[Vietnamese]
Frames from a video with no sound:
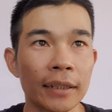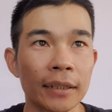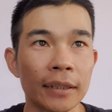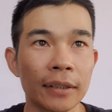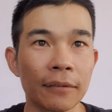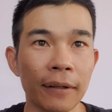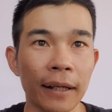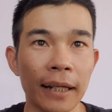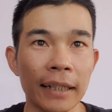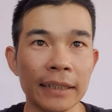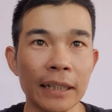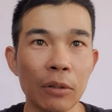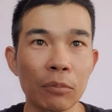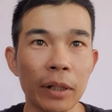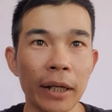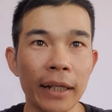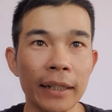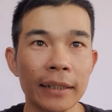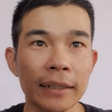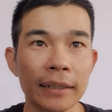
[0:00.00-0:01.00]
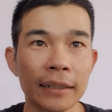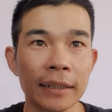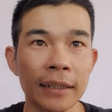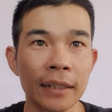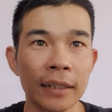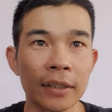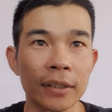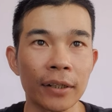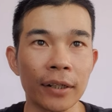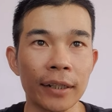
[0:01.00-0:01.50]
như vậy là xong ha
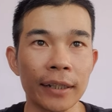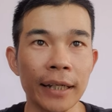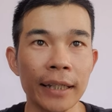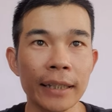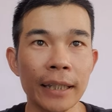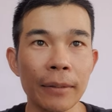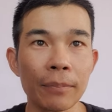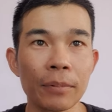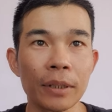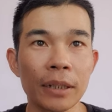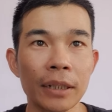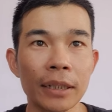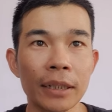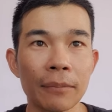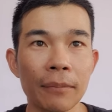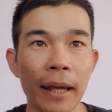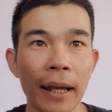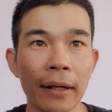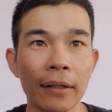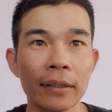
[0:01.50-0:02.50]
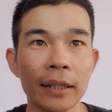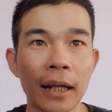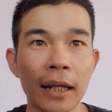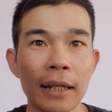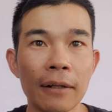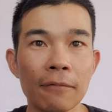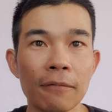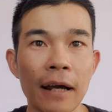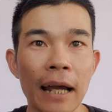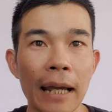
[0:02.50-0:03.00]
rồi kế tiếp nữa thì bạn có thể
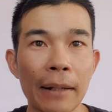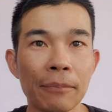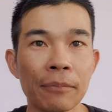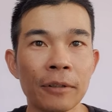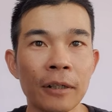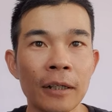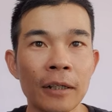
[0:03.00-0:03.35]
là farm